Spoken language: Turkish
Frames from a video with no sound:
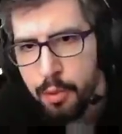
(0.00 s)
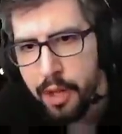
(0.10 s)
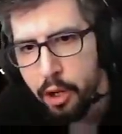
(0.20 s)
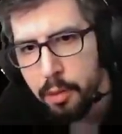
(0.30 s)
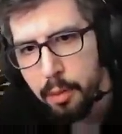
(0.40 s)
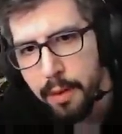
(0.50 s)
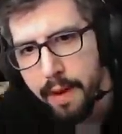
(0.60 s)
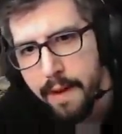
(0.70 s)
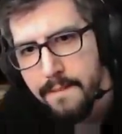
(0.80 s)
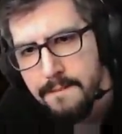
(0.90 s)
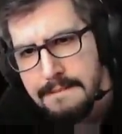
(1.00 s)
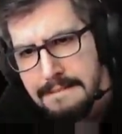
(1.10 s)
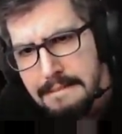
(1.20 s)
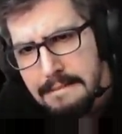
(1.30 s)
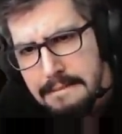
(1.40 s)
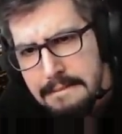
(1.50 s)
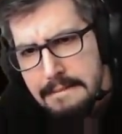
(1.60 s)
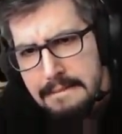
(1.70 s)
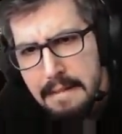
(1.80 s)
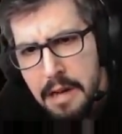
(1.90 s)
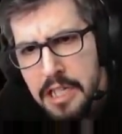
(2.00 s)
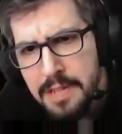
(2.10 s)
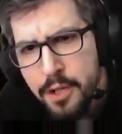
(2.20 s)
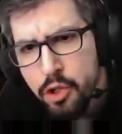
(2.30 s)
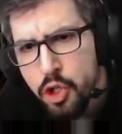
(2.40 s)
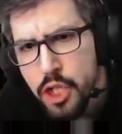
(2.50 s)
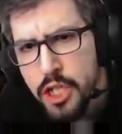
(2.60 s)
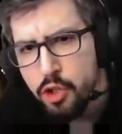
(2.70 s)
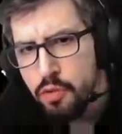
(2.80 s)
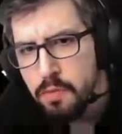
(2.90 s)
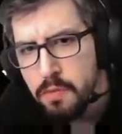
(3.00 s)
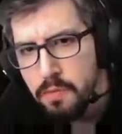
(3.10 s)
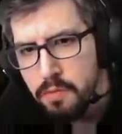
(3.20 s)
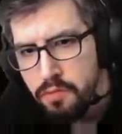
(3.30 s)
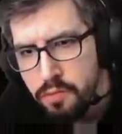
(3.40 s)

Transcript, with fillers: mü geliyor bu buraya? He? Ne demek küçük geliyor? Oha.